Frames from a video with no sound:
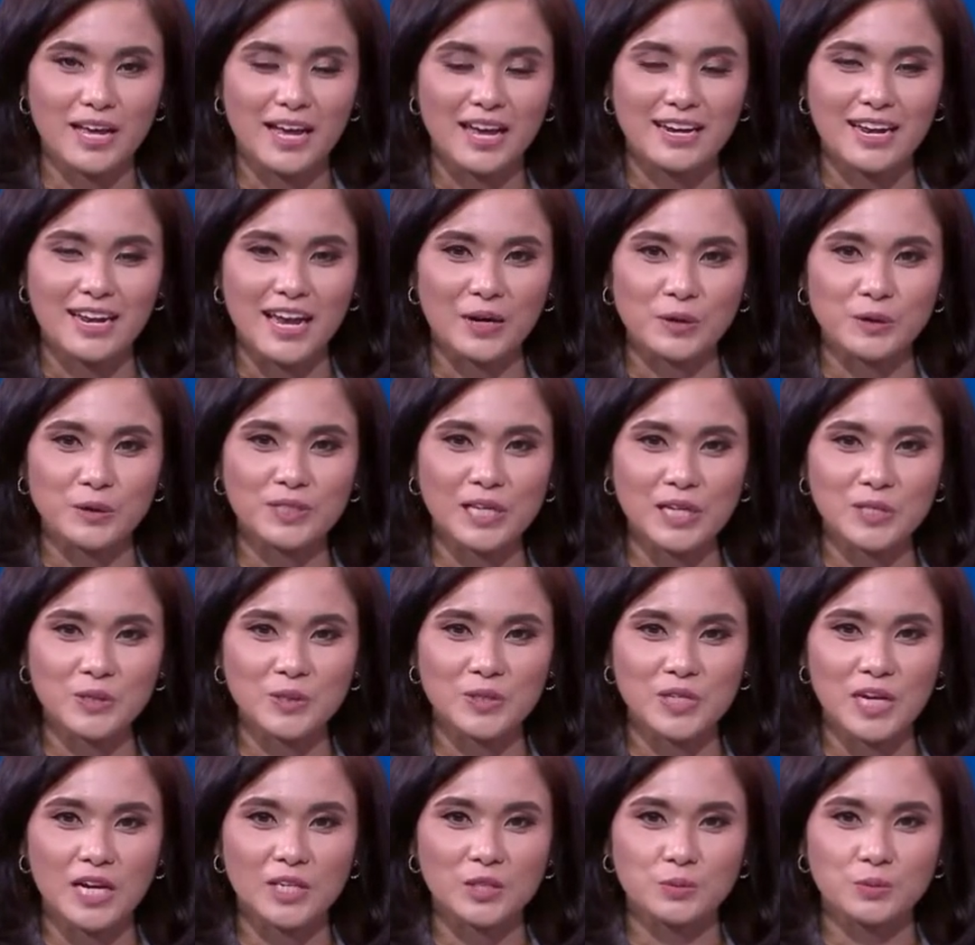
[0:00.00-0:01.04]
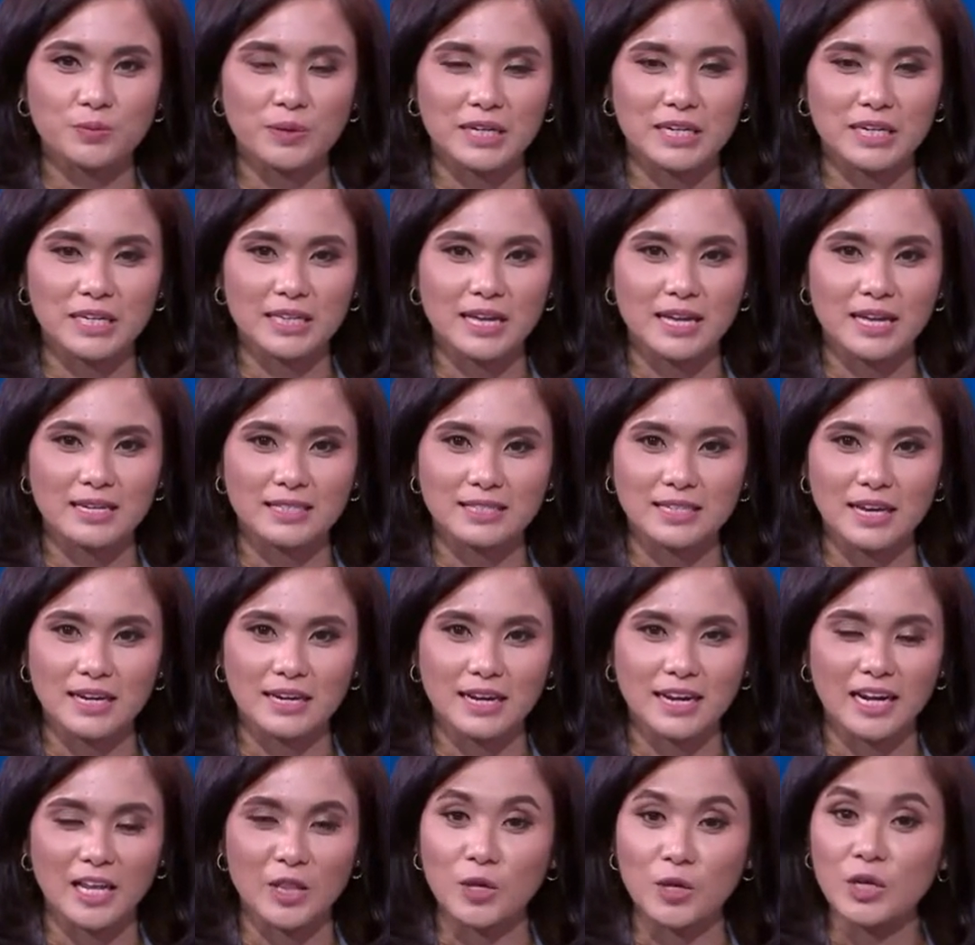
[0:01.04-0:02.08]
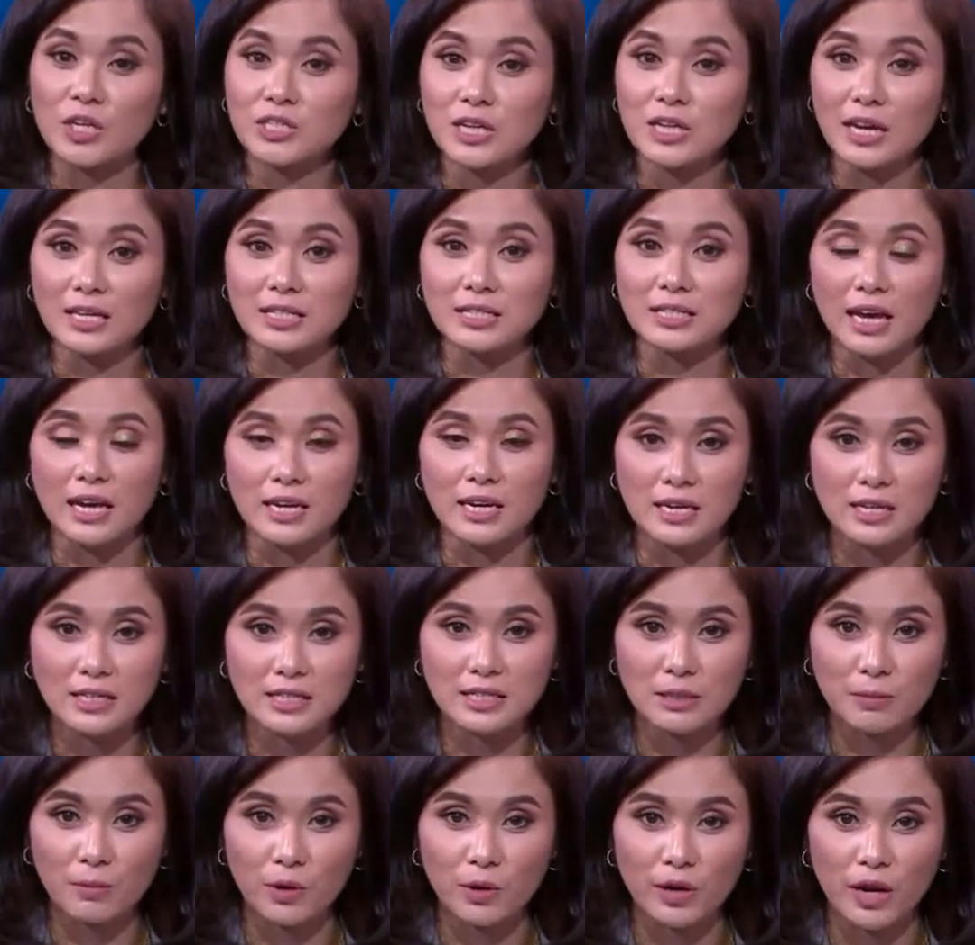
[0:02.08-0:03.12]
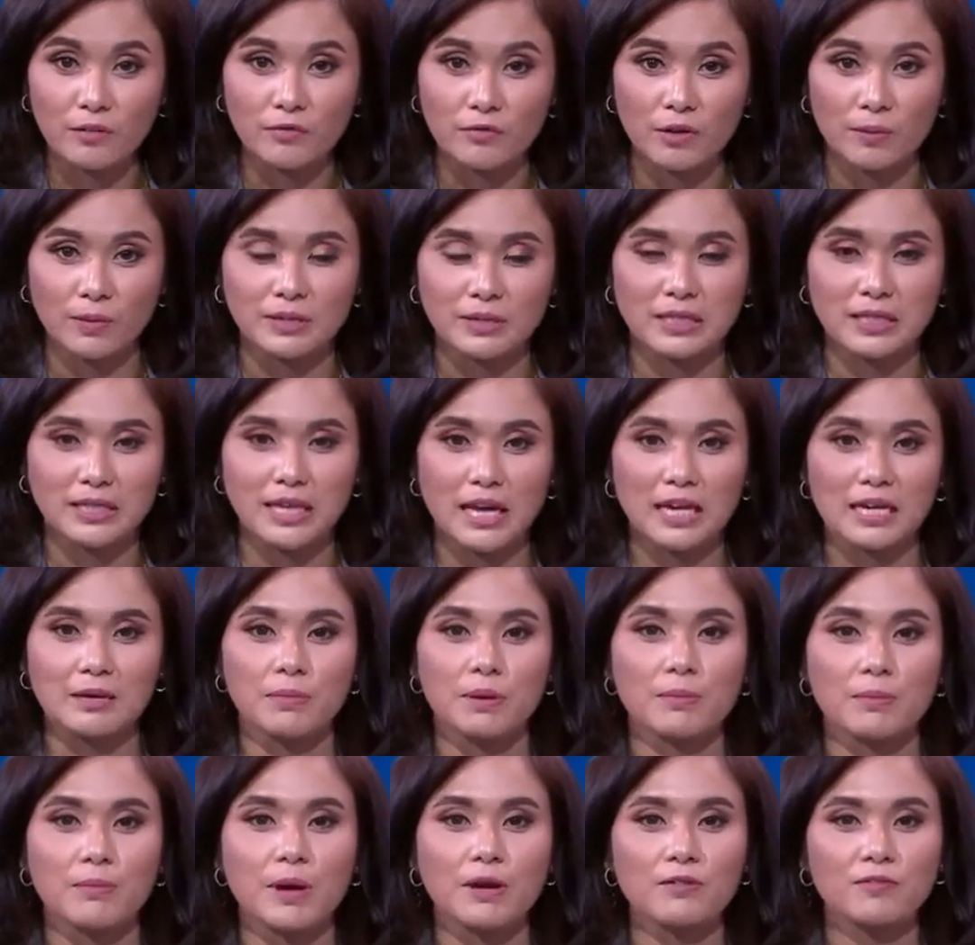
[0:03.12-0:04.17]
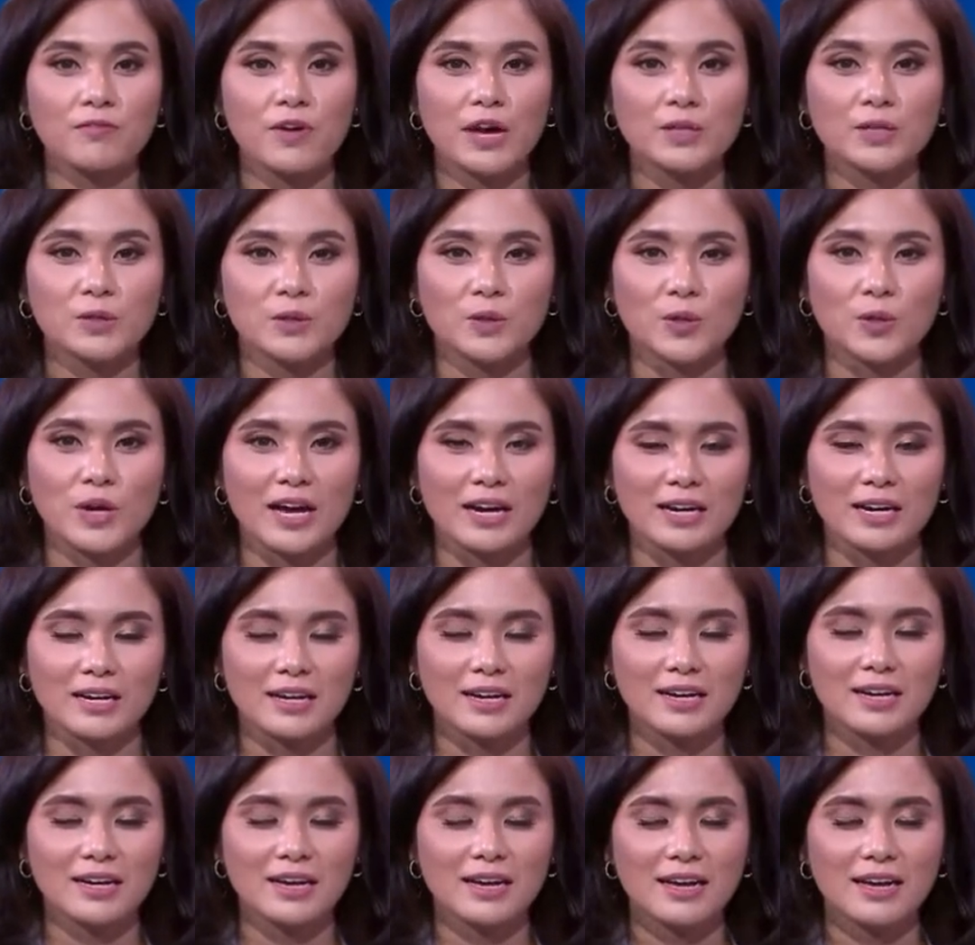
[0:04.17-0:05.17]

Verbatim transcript: Dan usai sudah jumpa kita di CNN Indonesia Insider, semoga informasi tadi bermanfaat untuk Anda.